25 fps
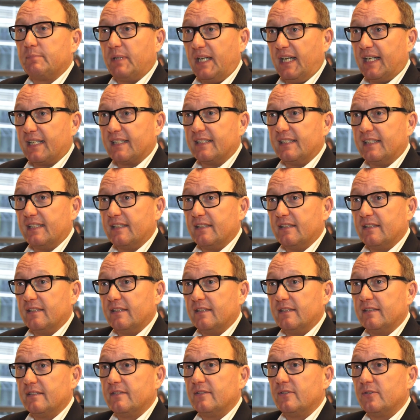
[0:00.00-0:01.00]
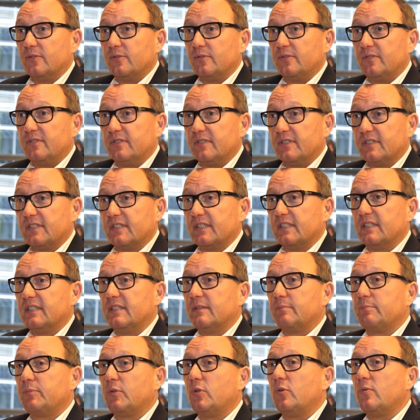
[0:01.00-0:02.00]
Praktika und
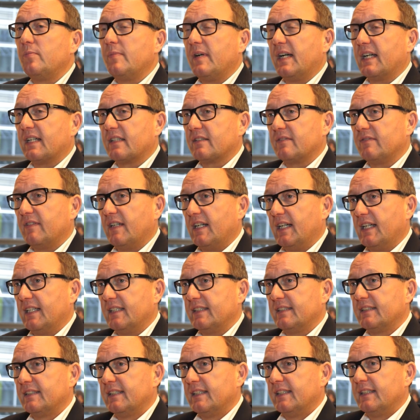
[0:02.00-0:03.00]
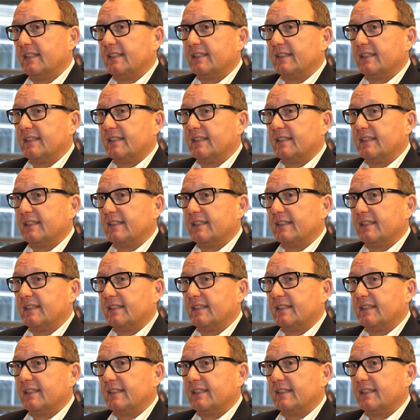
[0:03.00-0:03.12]
äh, Promarkt waren.